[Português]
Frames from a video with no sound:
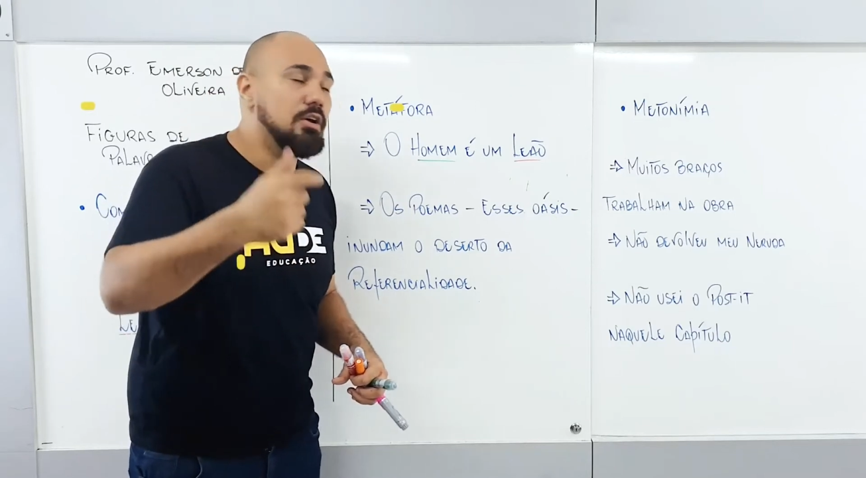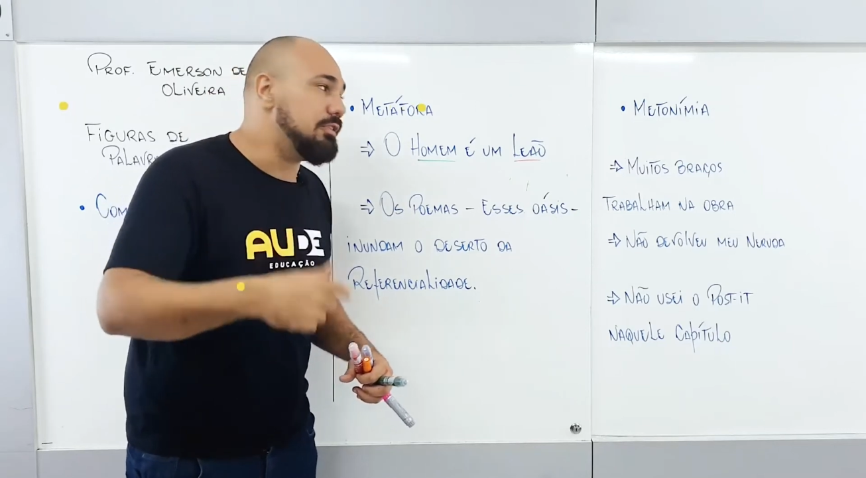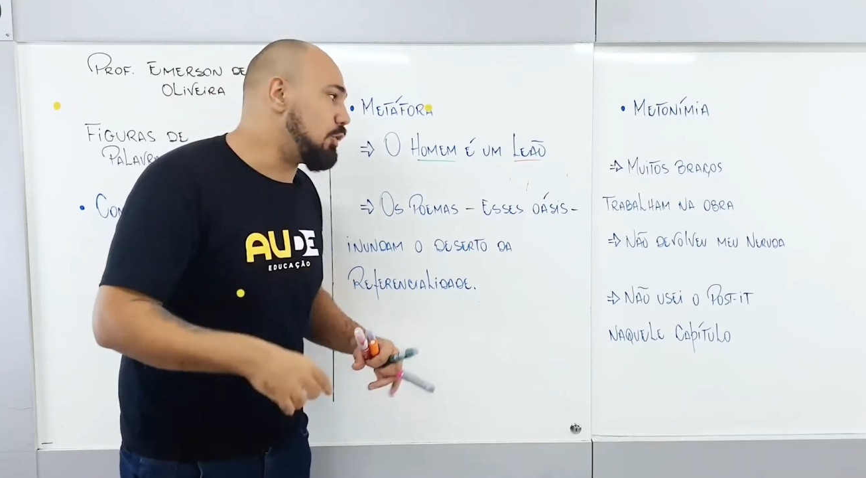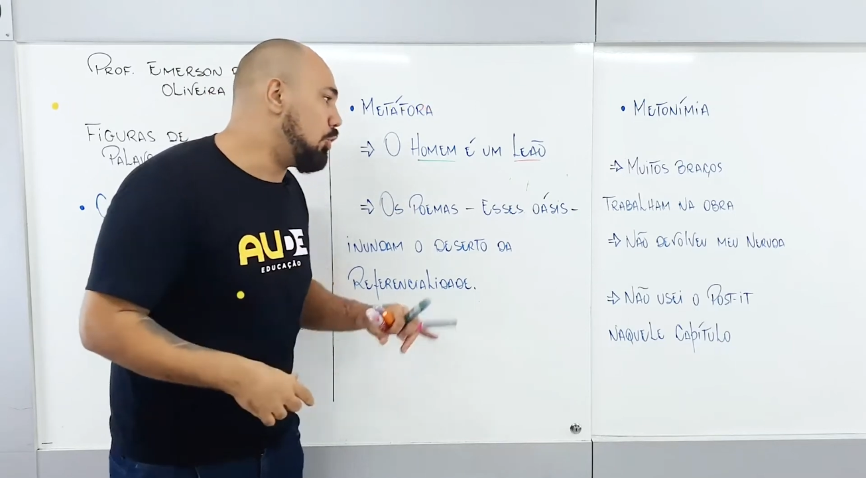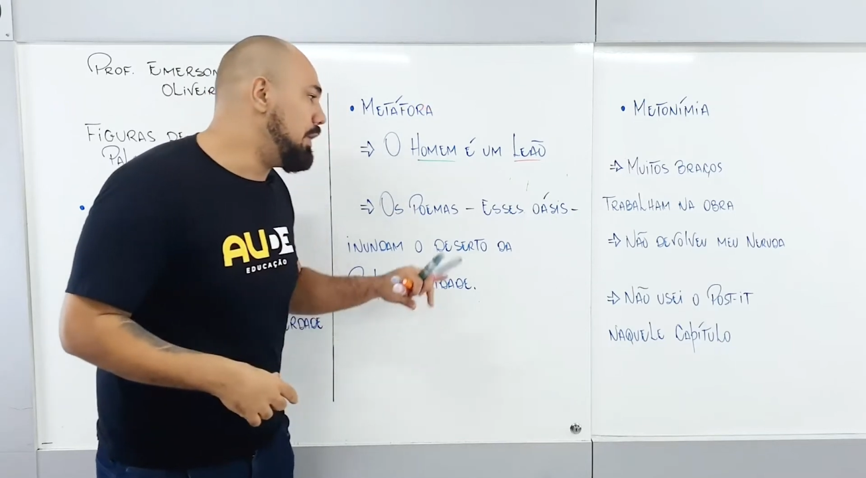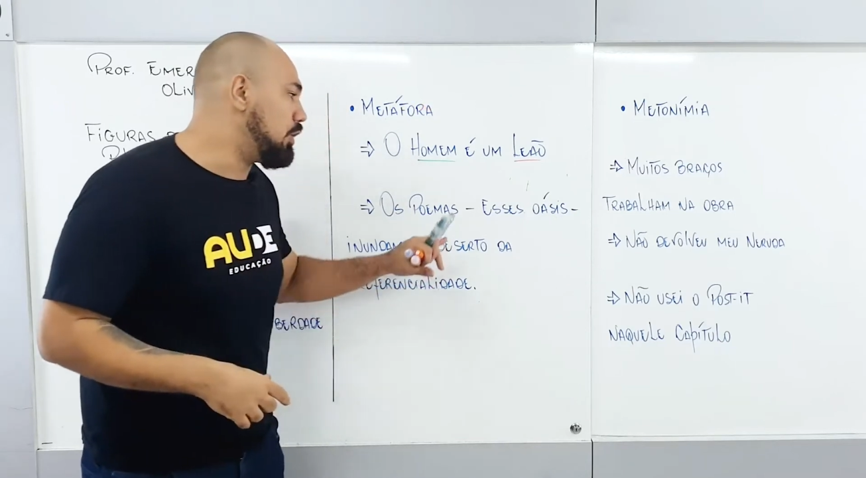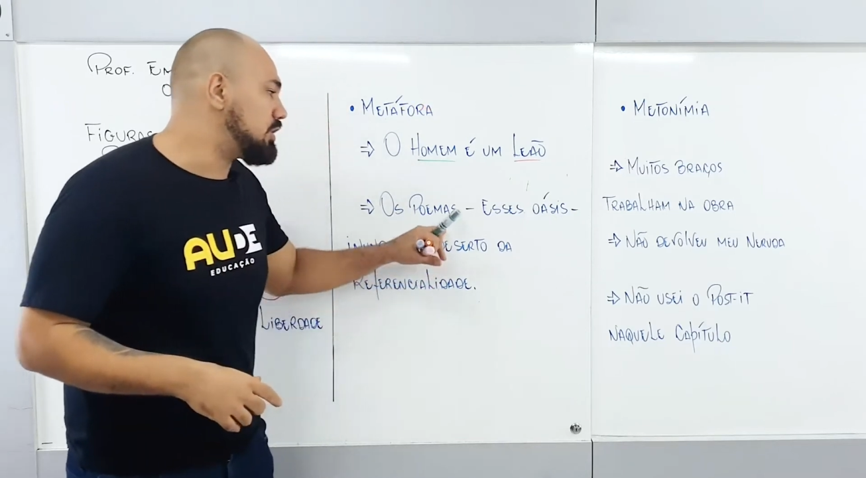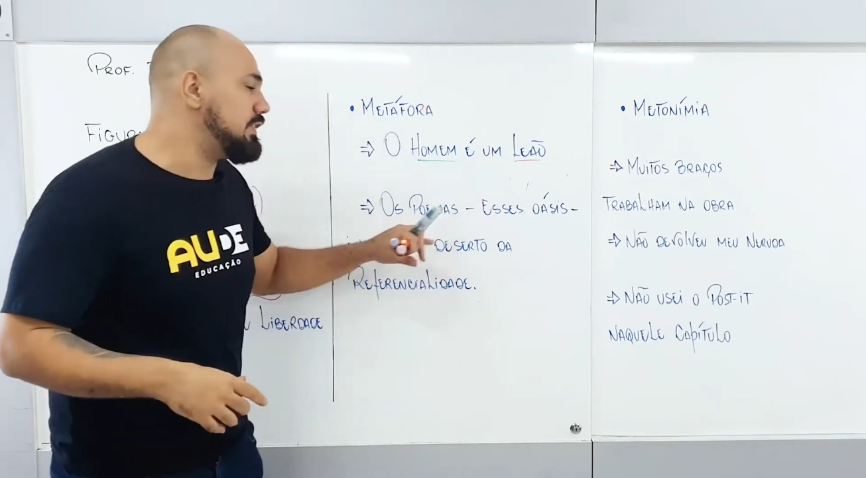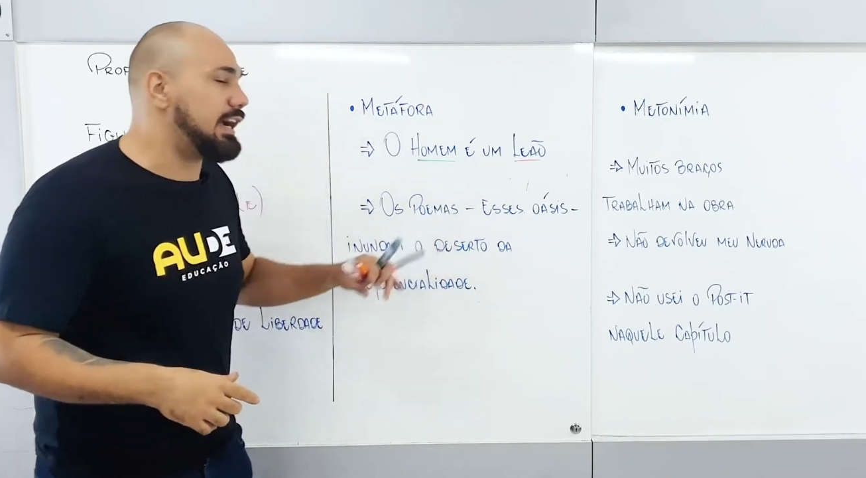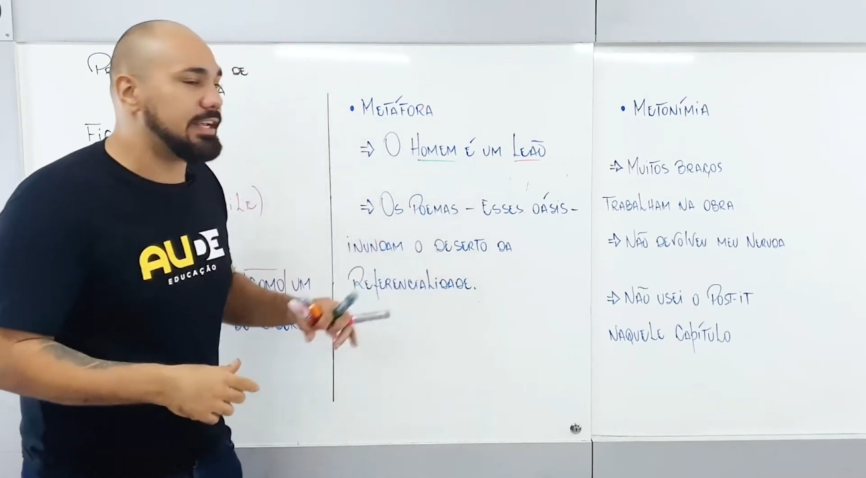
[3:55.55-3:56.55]
Vem comigo,
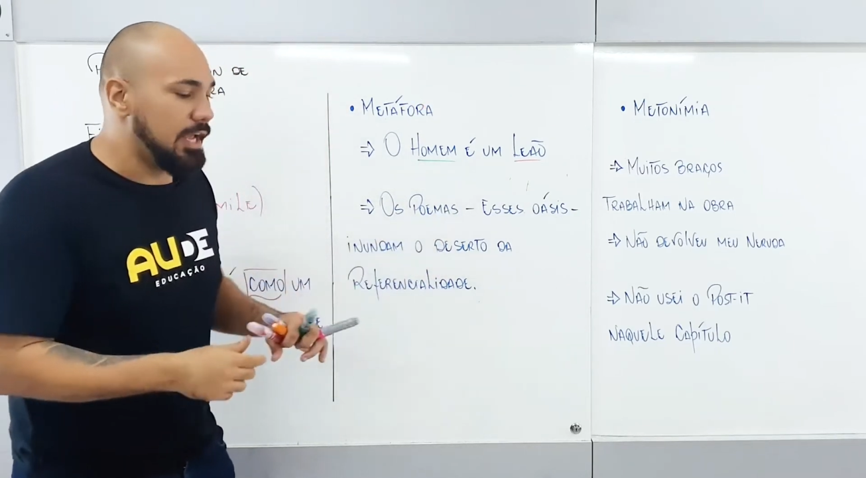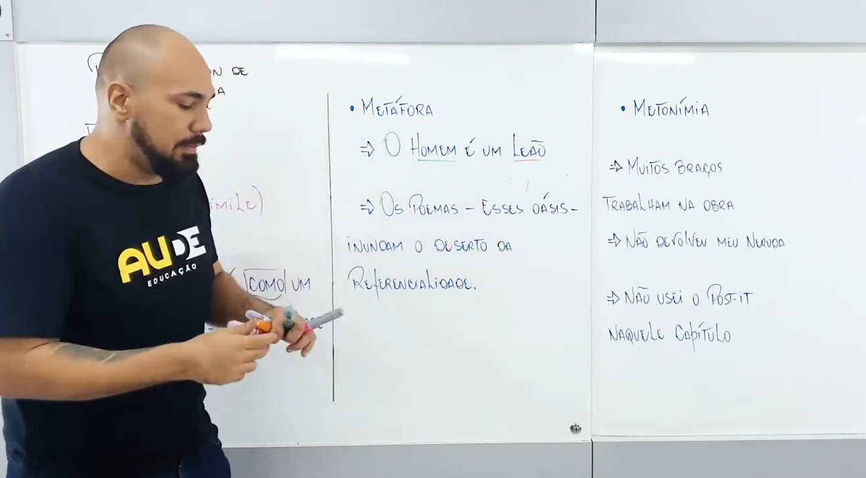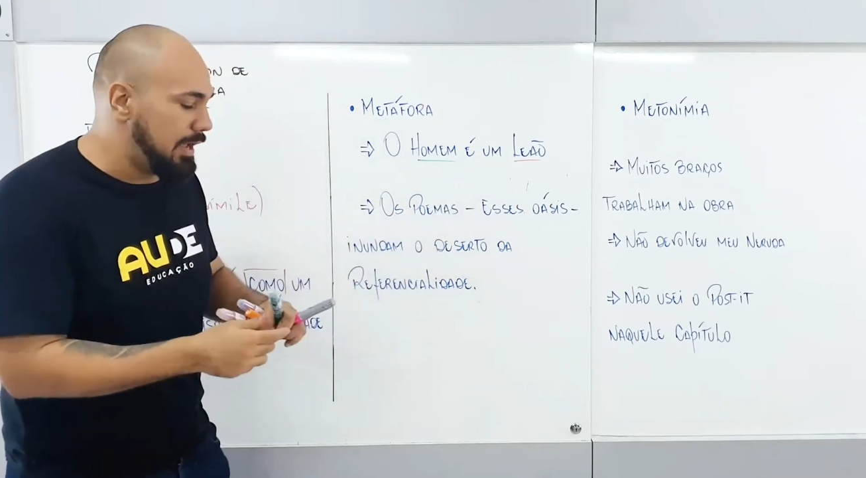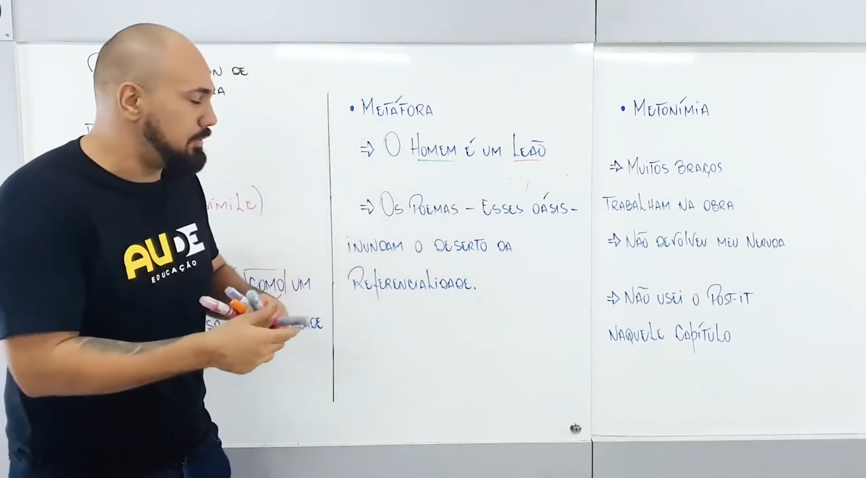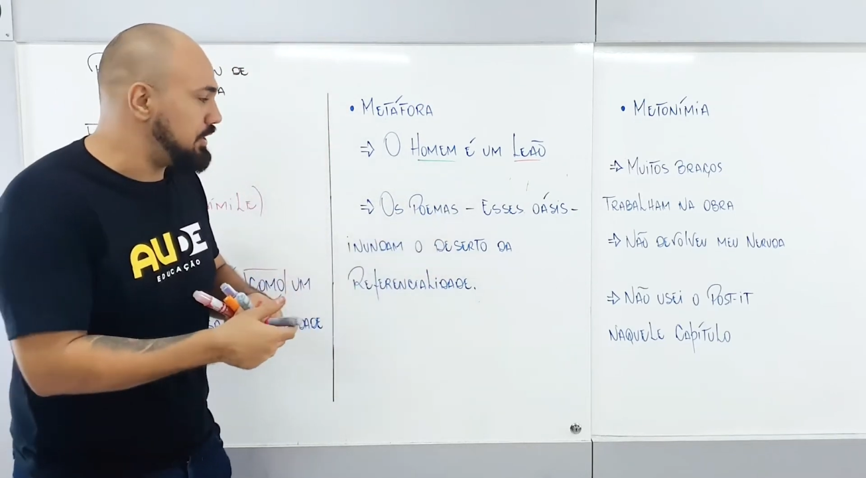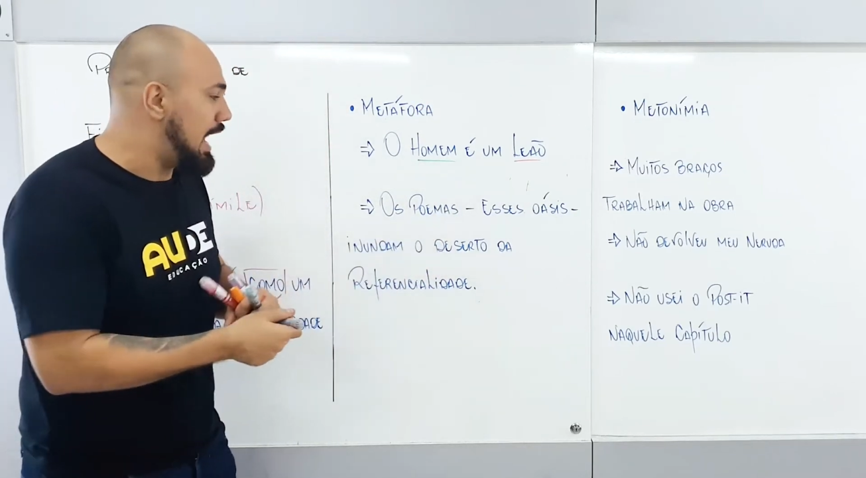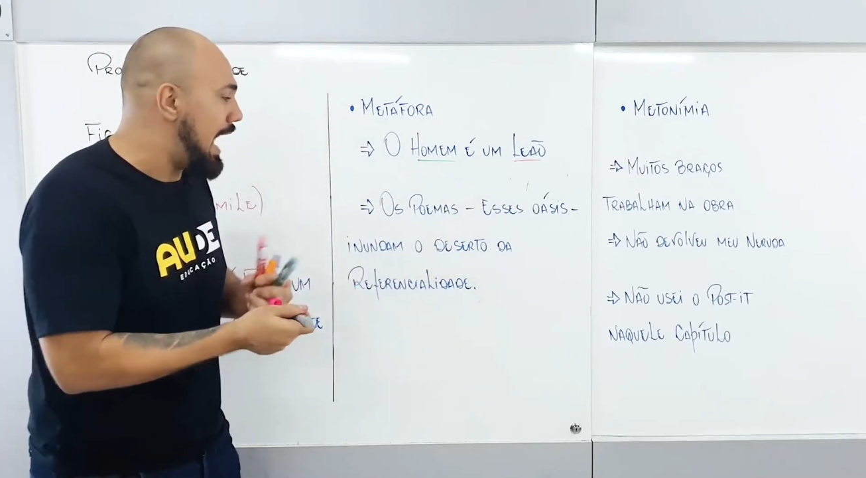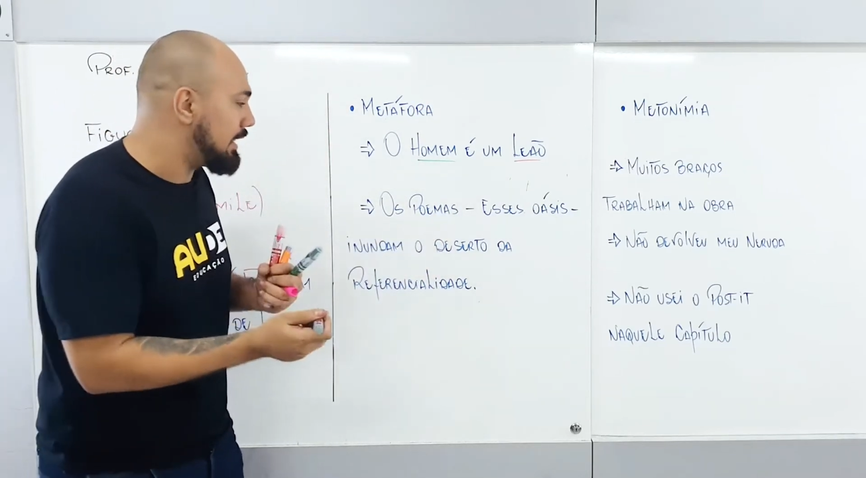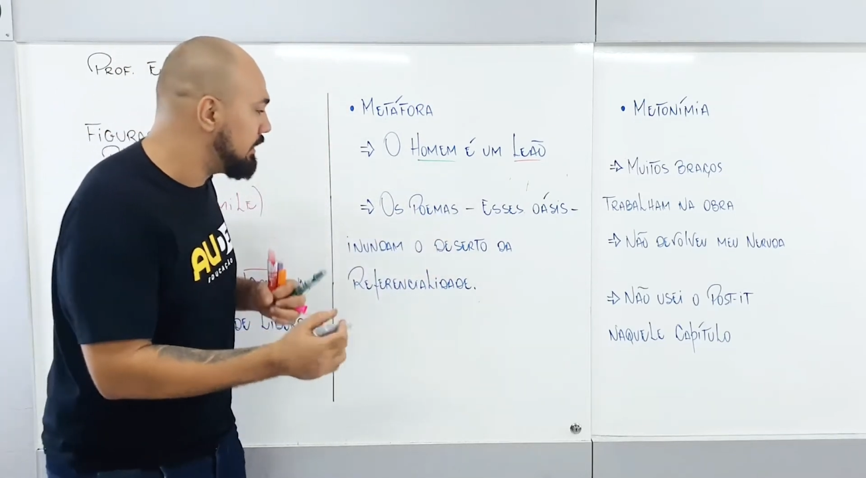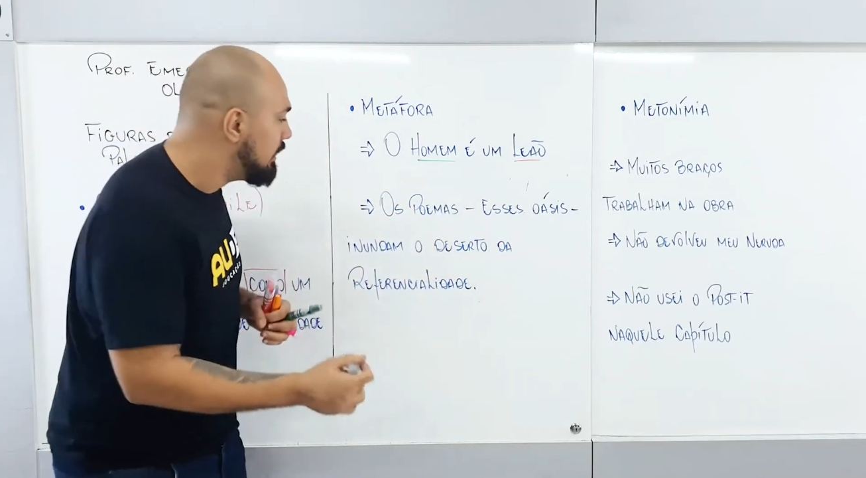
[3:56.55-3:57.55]
se liga aqui, Baby Shark.